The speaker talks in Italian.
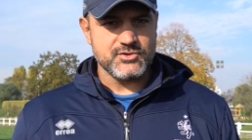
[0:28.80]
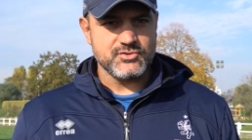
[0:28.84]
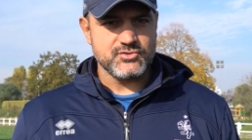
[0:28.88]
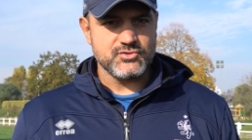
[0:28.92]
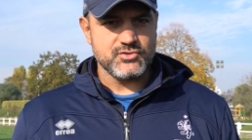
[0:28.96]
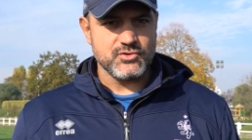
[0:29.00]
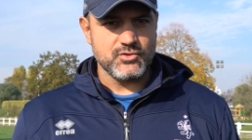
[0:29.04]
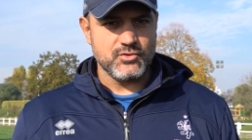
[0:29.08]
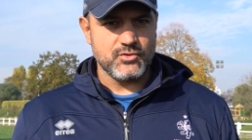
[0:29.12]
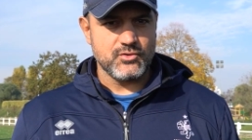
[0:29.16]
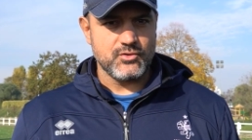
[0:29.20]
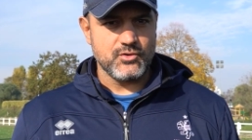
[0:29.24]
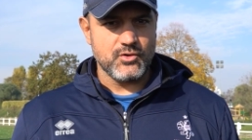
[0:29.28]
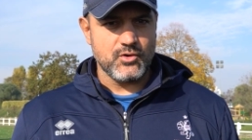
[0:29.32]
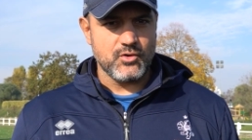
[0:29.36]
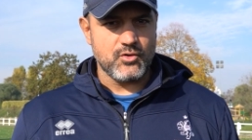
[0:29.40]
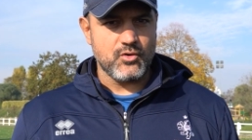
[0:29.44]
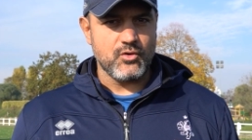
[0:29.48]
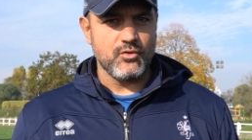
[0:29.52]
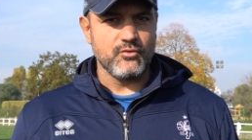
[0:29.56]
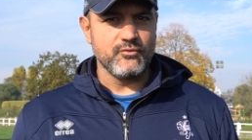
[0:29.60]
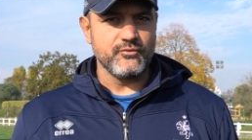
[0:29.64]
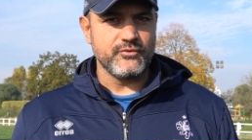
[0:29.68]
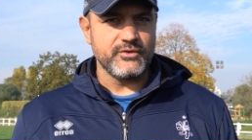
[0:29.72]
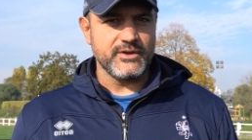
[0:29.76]
sono
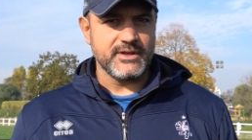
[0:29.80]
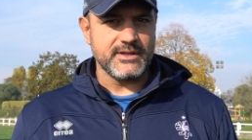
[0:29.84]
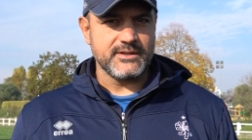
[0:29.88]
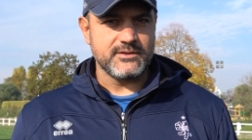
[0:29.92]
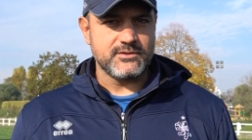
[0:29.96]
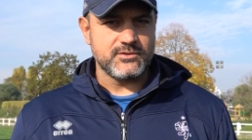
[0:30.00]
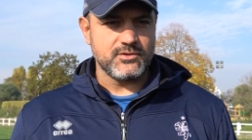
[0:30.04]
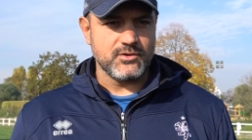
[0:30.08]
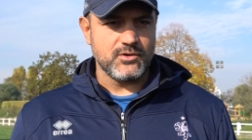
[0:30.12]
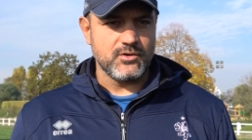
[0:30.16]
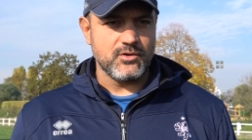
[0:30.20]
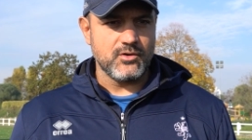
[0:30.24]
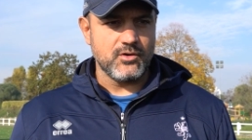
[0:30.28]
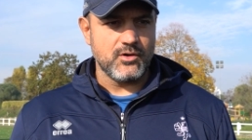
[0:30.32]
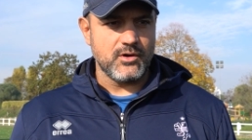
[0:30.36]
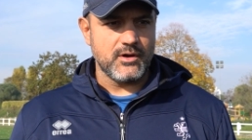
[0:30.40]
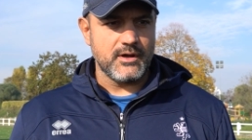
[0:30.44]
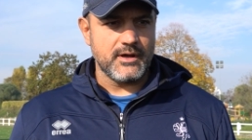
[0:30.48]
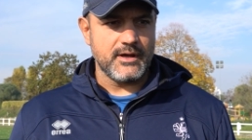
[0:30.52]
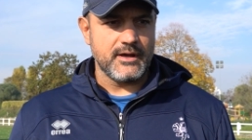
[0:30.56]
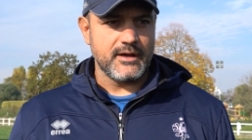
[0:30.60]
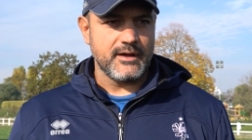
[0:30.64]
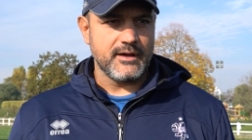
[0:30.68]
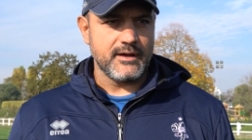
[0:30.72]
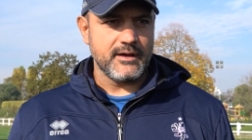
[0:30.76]
convinto
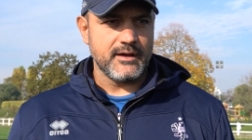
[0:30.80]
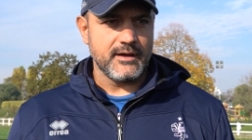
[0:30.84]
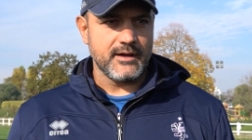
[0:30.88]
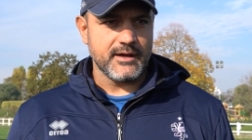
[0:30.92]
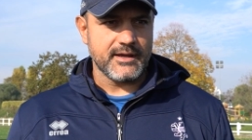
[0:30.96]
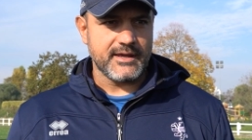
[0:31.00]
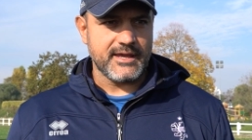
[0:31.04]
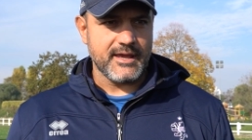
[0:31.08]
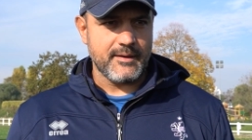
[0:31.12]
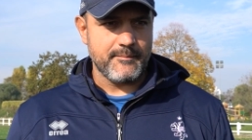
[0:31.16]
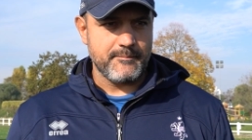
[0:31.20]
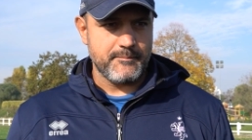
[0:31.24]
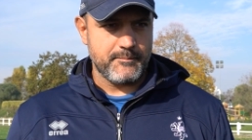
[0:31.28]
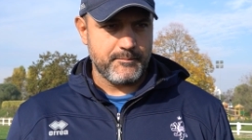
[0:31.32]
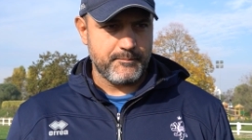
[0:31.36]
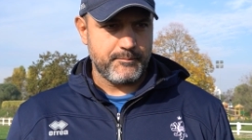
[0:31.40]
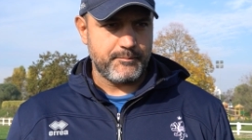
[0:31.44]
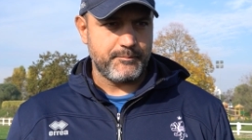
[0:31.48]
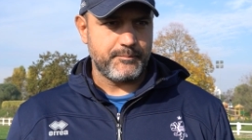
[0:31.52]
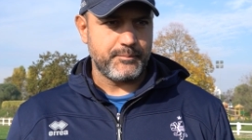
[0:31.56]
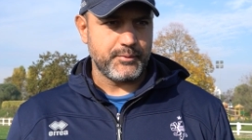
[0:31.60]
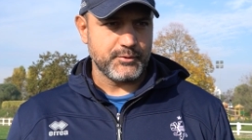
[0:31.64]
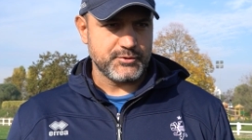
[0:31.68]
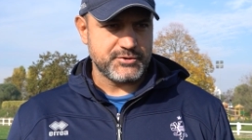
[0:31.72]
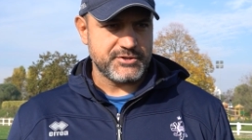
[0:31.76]
eh, che
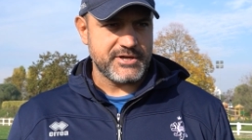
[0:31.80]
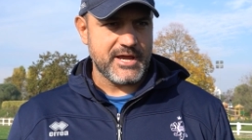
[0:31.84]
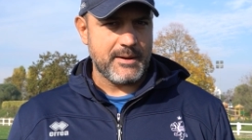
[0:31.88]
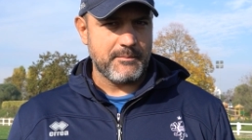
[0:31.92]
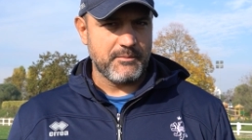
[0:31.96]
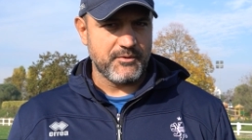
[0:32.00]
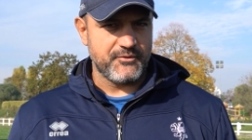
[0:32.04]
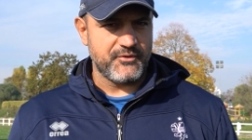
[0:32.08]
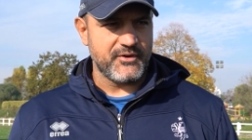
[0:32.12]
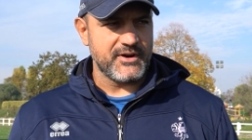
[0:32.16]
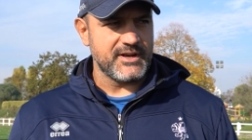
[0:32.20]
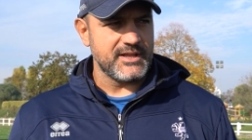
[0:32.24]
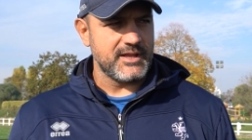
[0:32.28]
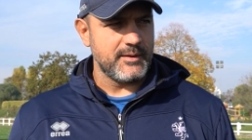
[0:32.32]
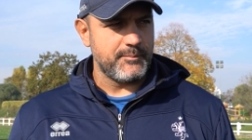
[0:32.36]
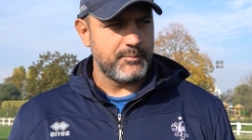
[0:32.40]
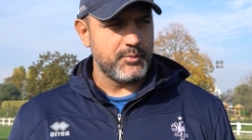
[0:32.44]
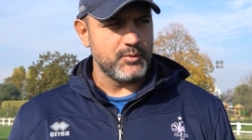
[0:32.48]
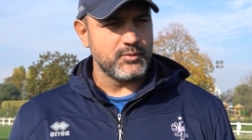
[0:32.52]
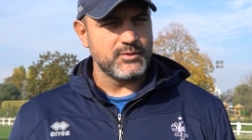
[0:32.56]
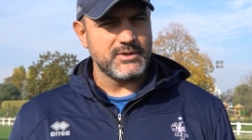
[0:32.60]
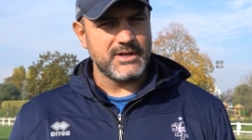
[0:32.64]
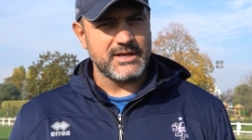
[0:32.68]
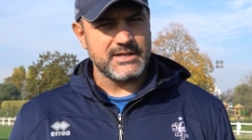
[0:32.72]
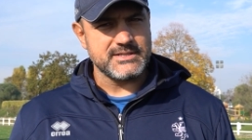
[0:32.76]
possiamo fare di
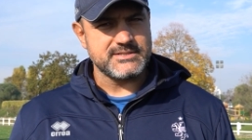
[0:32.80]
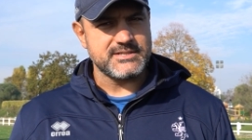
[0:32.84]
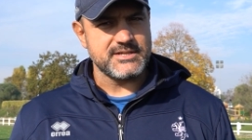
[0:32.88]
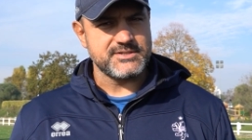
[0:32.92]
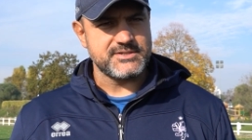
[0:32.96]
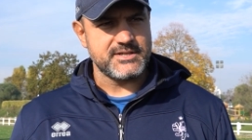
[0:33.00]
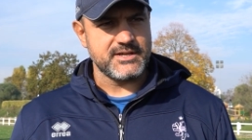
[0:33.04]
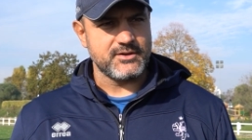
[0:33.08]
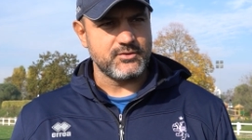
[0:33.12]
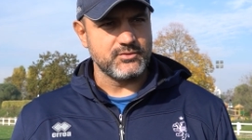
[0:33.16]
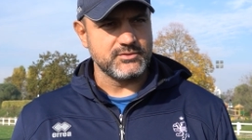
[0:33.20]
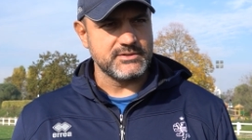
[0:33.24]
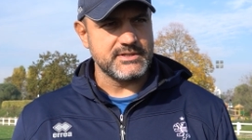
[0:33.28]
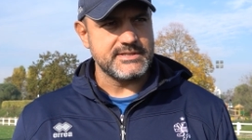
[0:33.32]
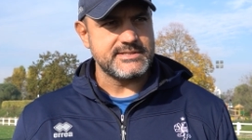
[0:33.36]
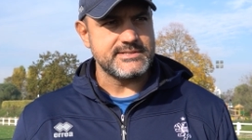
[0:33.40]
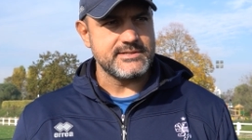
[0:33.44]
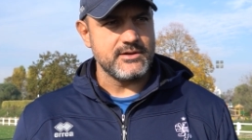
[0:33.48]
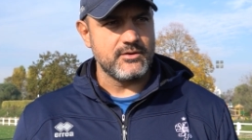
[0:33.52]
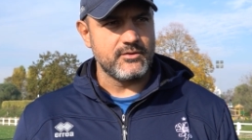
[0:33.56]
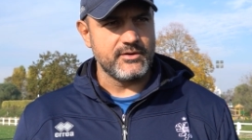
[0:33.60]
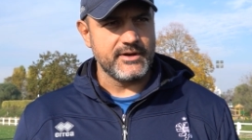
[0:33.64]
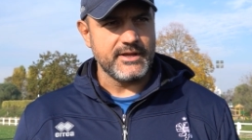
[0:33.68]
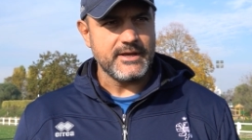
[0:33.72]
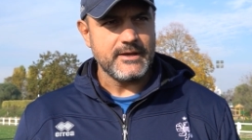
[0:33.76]
più nelle stesse
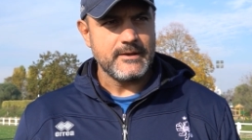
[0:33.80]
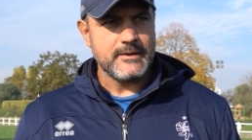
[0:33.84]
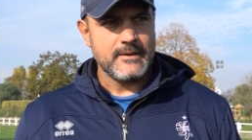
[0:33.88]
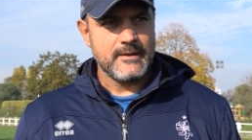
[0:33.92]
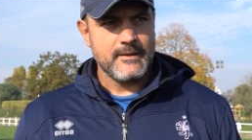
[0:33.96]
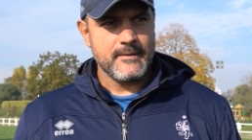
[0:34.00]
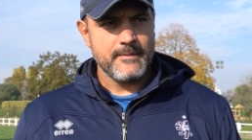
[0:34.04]
condizioni,